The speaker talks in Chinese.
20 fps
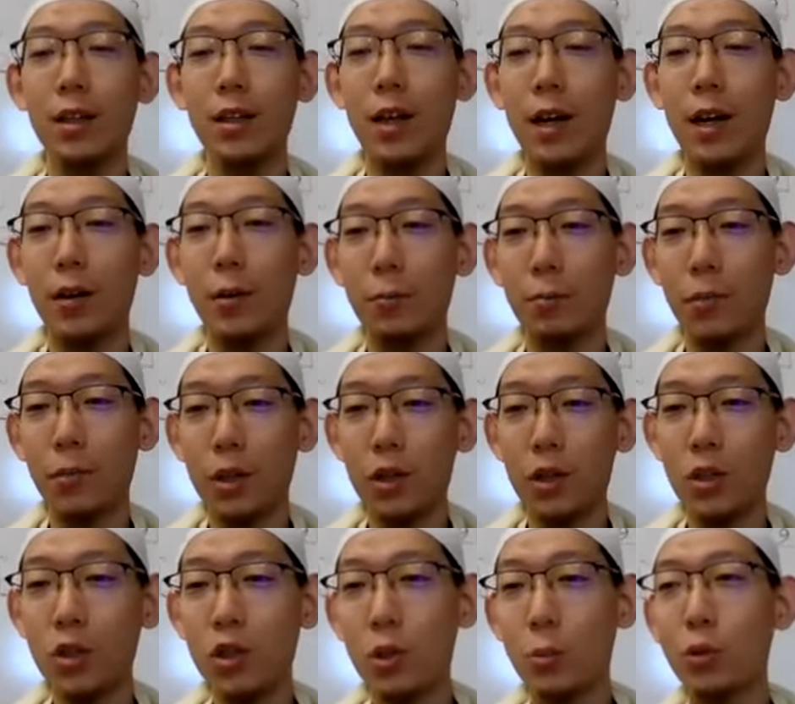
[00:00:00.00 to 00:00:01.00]
那
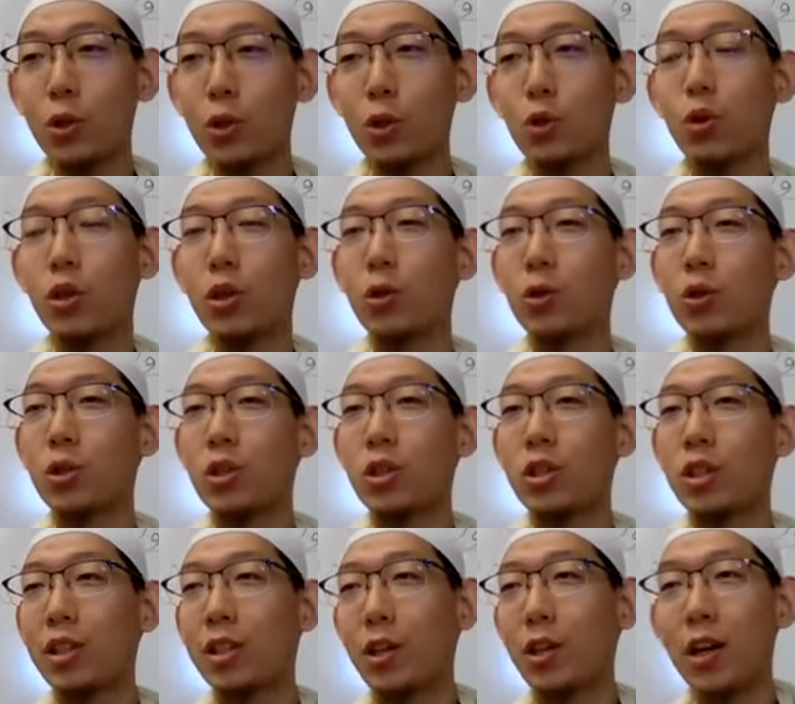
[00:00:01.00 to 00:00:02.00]
这这不是说有知
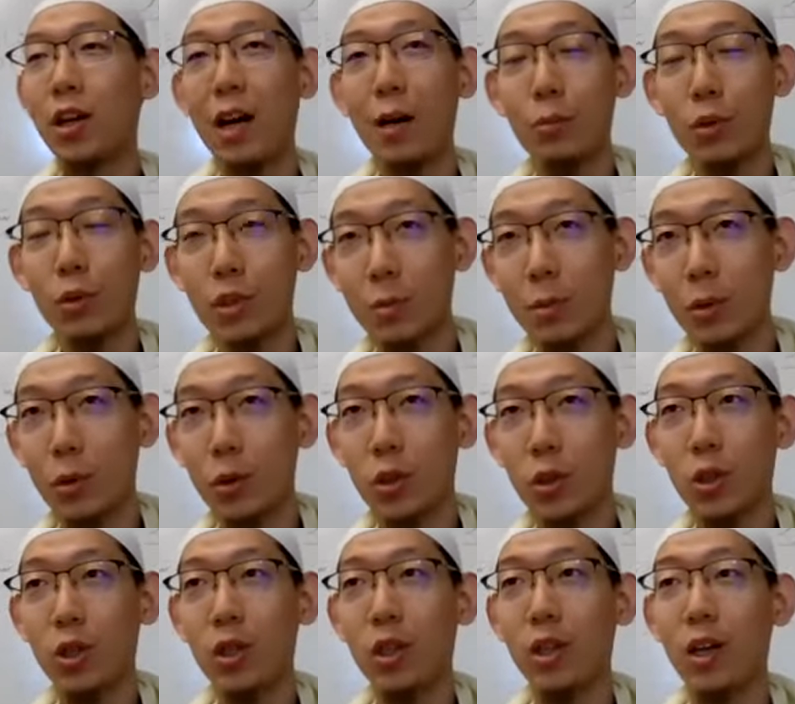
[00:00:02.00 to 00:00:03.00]
识的人要看不起没有
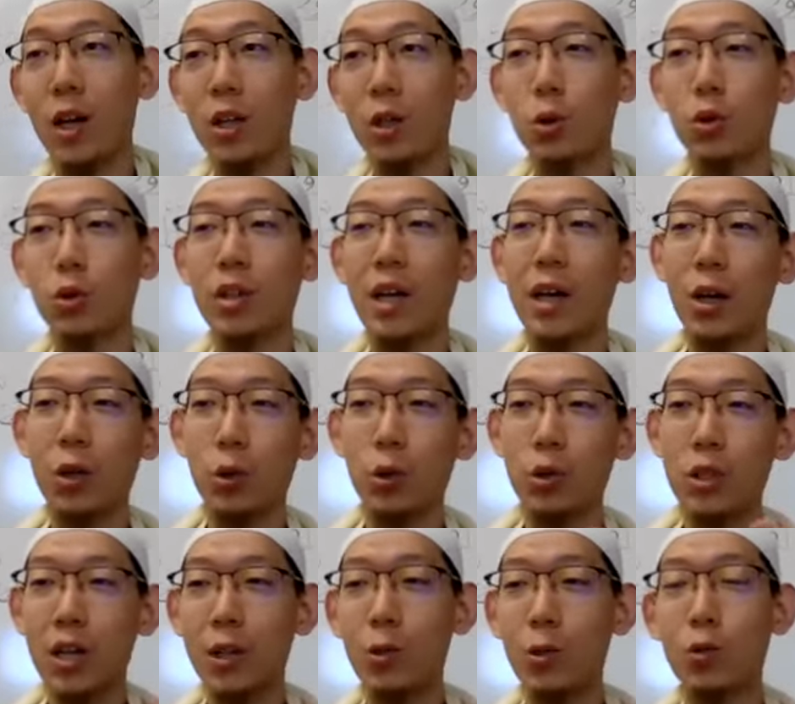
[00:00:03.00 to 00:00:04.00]
知识的人，而是说他要
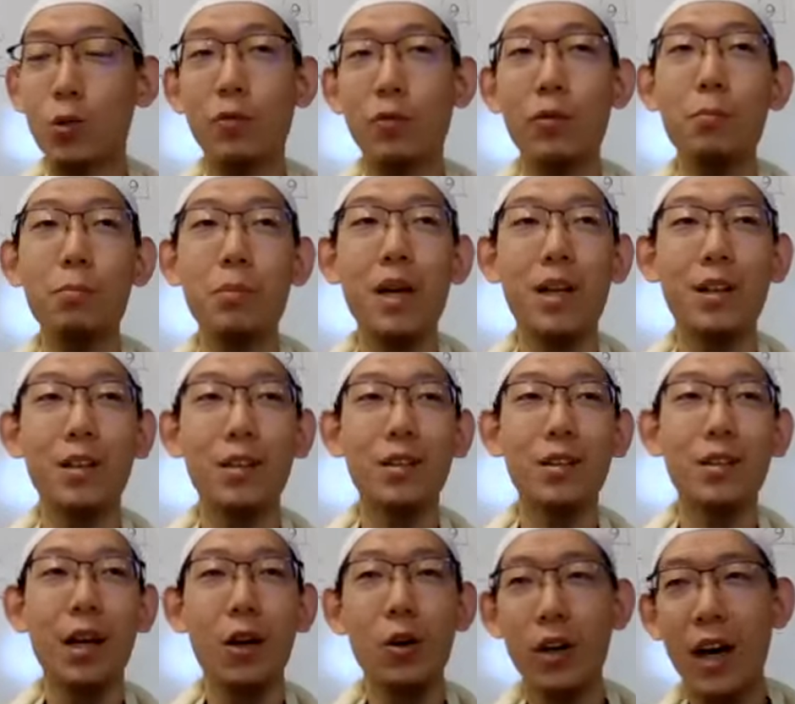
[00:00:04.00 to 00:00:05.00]
有这样的一种分辨，
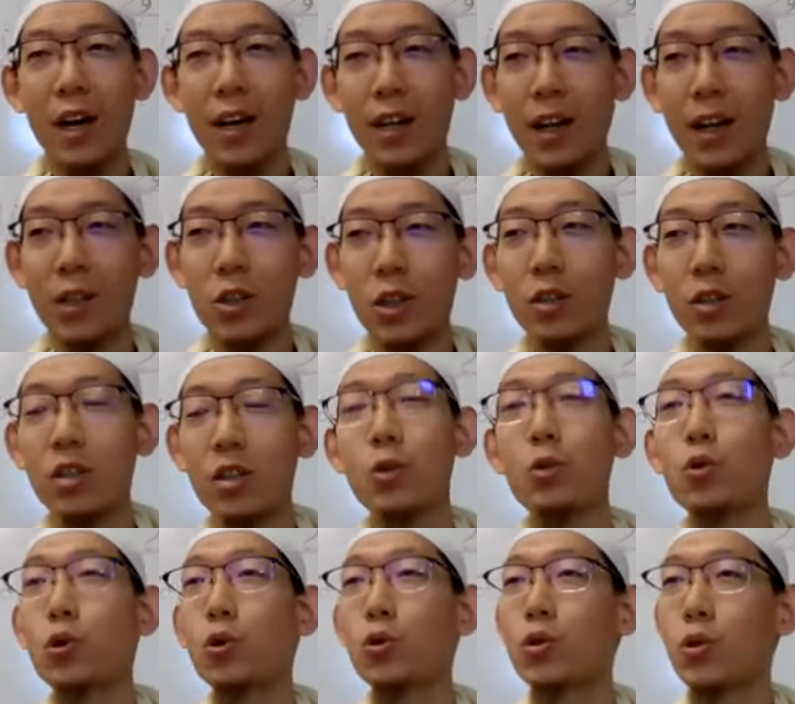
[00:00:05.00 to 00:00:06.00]
他要看一看这个
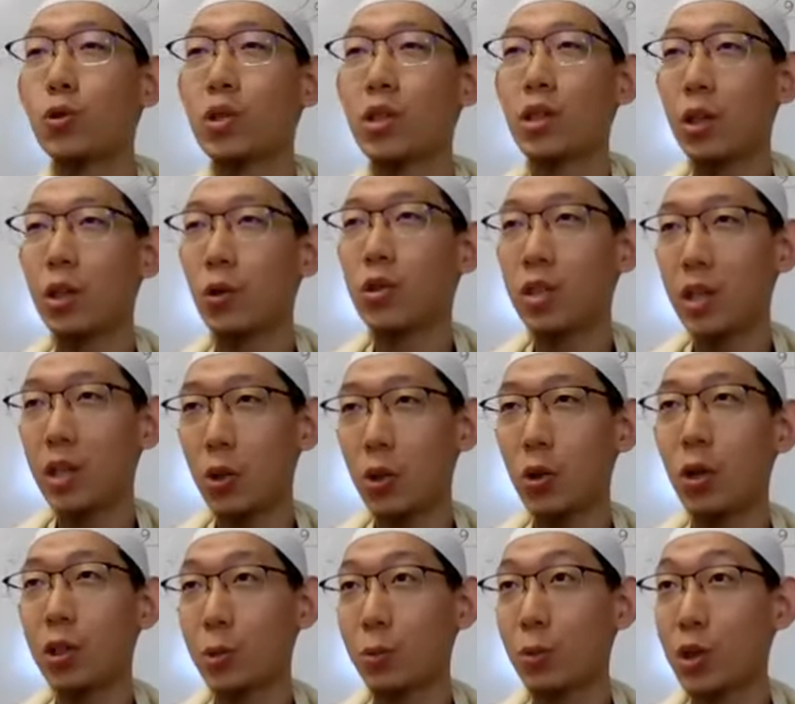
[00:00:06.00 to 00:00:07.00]
听众究竟能够接
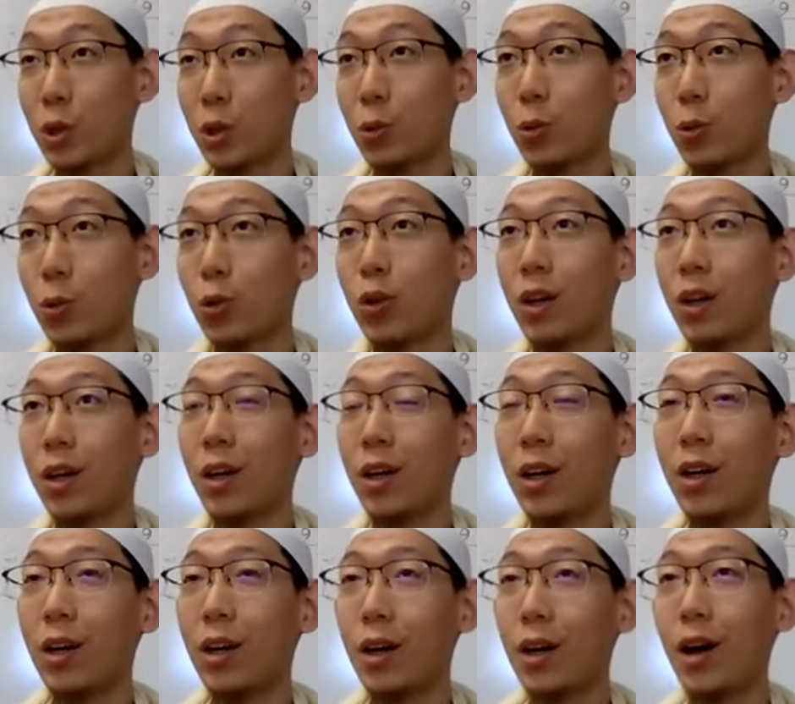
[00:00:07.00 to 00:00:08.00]
受到什么程度。
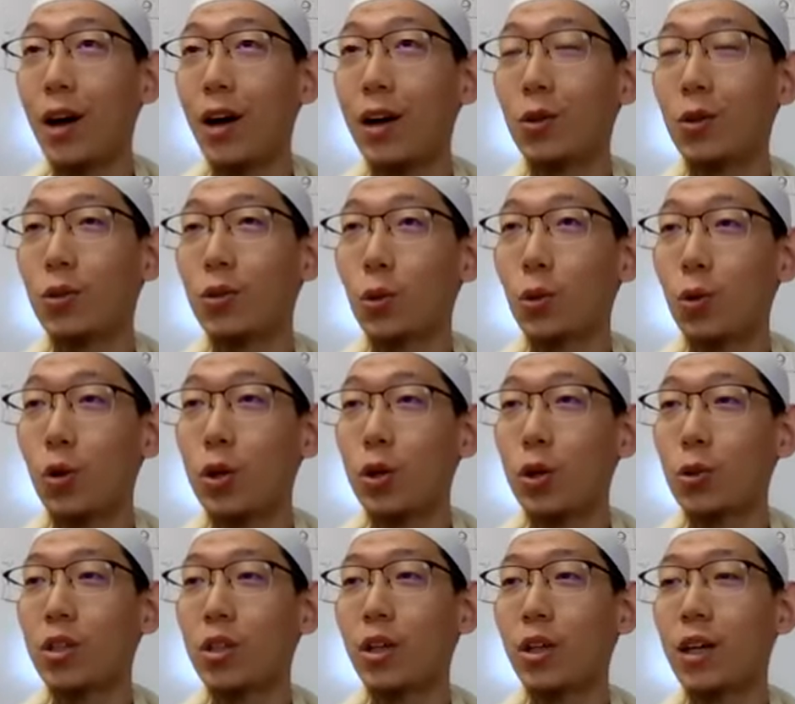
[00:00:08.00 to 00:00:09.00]
啊，如
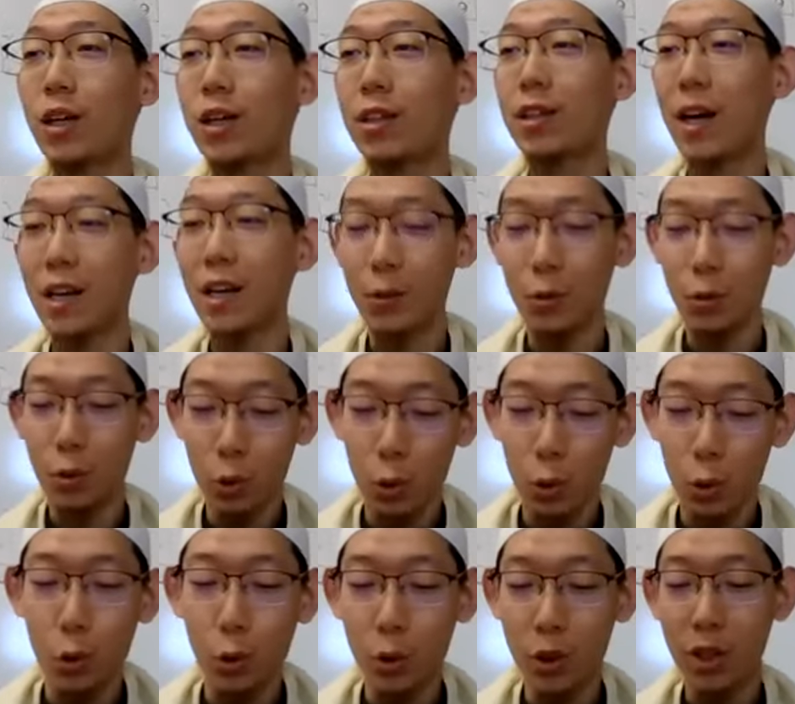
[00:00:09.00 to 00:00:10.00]
果说这个人他
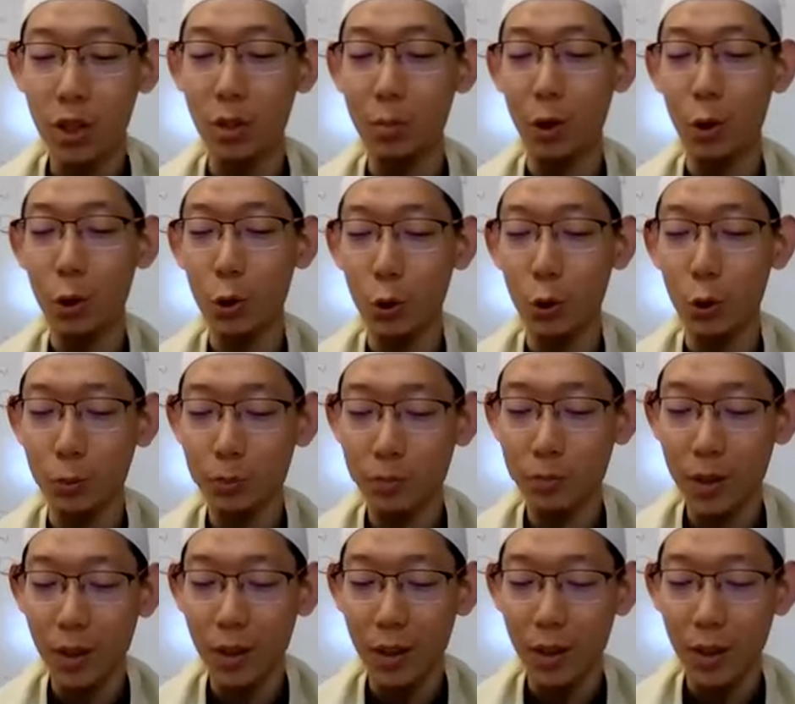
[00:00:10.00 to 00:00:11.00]
就属于这个描述，